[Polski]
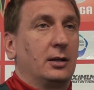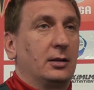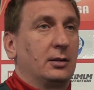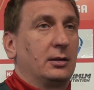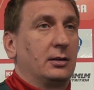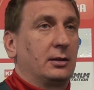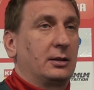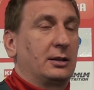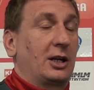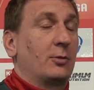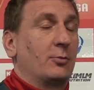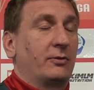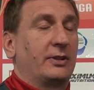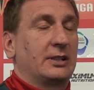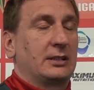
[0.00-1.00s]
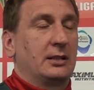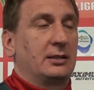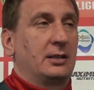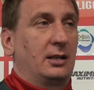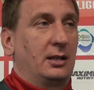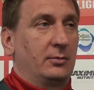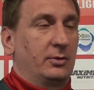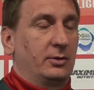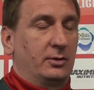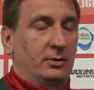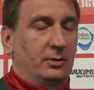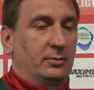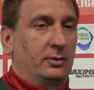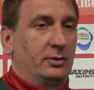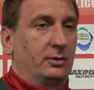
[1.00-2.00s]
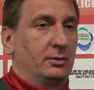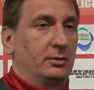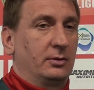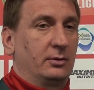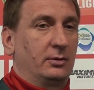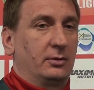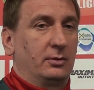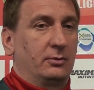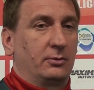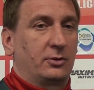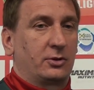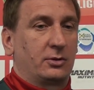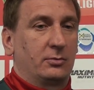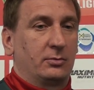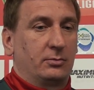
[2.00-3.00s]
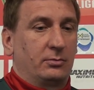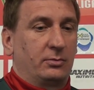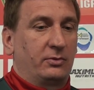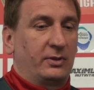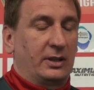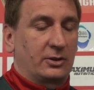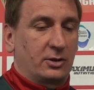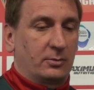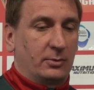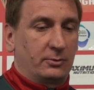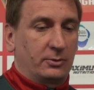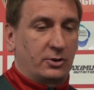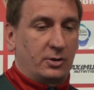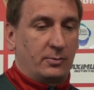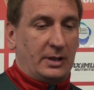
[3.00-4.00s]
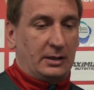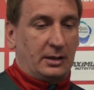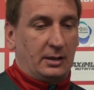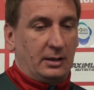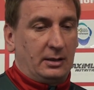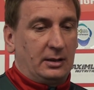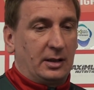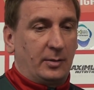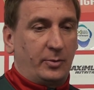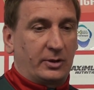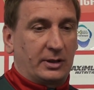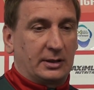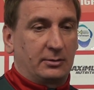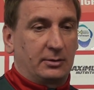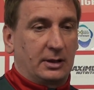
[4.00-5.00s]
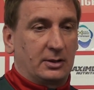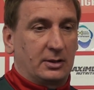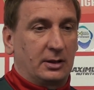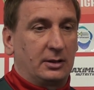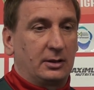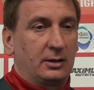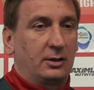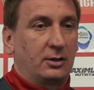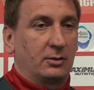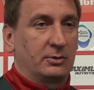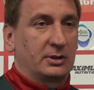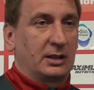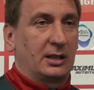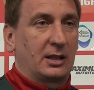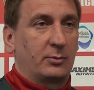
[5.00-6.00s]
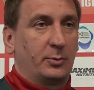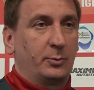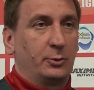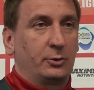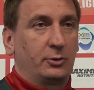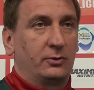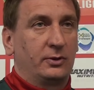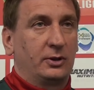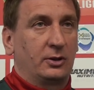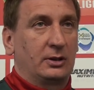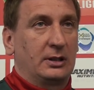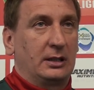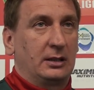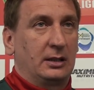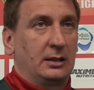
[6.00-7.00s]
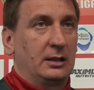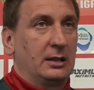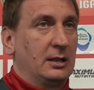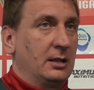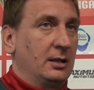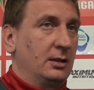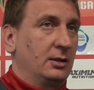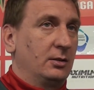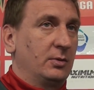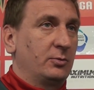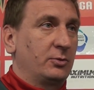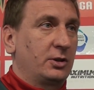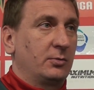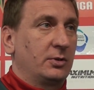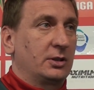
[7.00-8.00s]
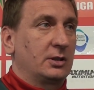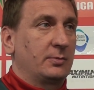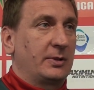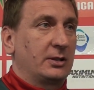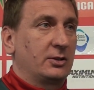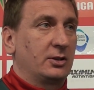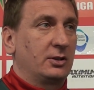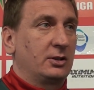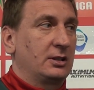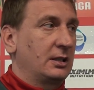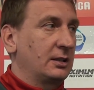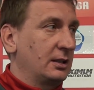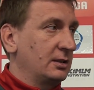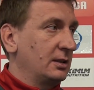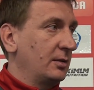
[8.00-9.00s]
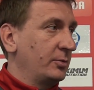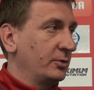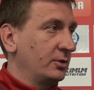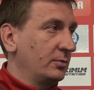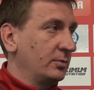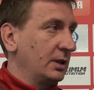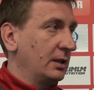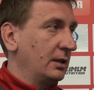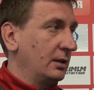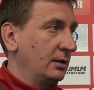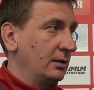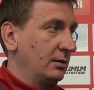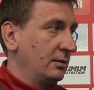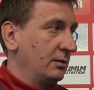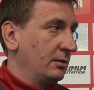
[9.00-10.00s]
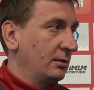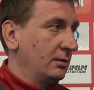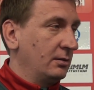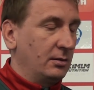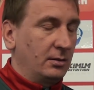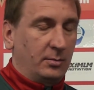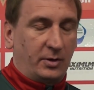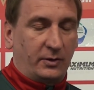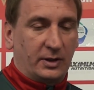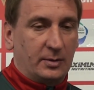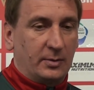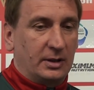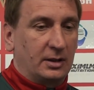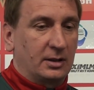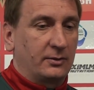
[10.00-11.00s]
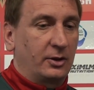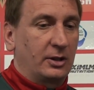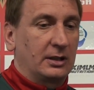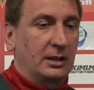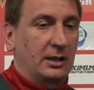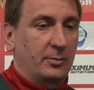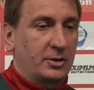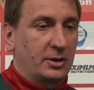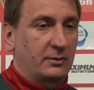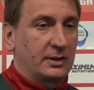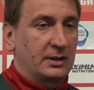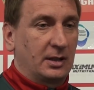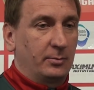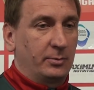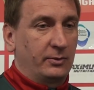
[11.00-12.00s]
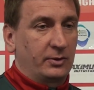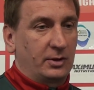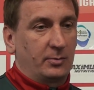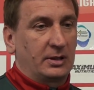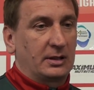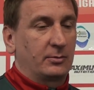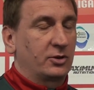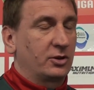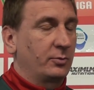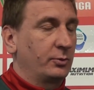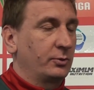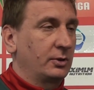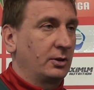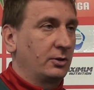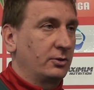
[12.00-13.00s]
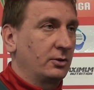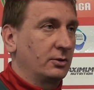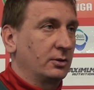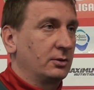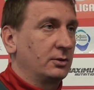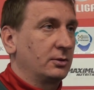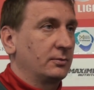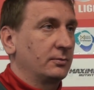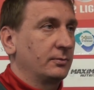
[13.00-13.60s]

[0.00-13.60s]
yy, grają o własne cele, bo bo utrzym, walczą o utrzymanie. Liga pokazuje, że nikt nikomu za darmo punktów nie oddaje. No my musimy się sprężyć i zagrać na poziomie powiedzmy tych swoich najlepszych występów, żeby tam trzy punkty osiągnąć.